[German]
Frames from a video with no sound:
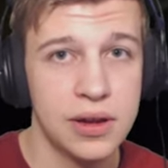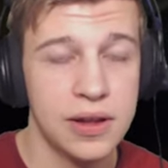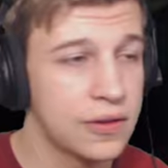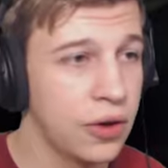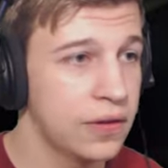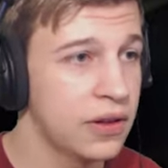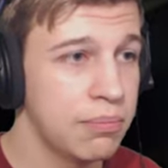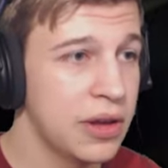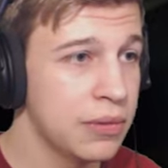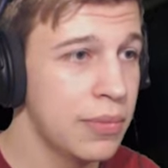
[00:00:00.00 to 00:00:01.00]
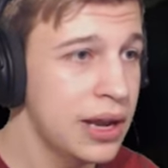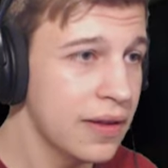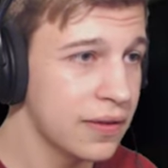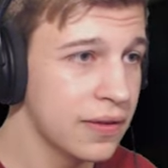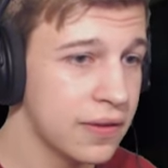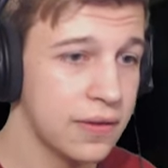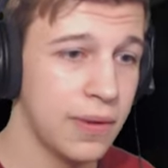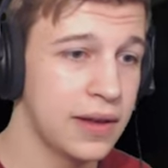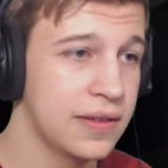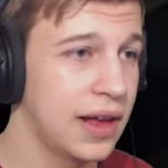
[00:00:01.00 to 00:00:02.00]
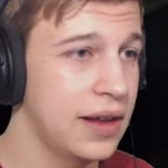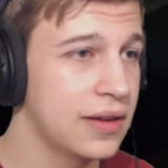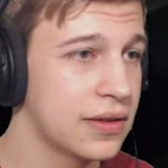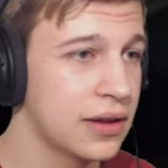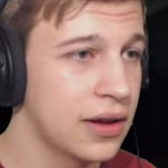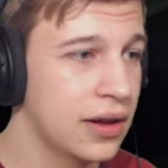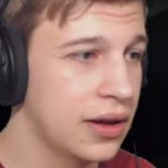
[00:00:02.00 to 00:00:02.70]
Das kostet mich mindestens 2 Cent.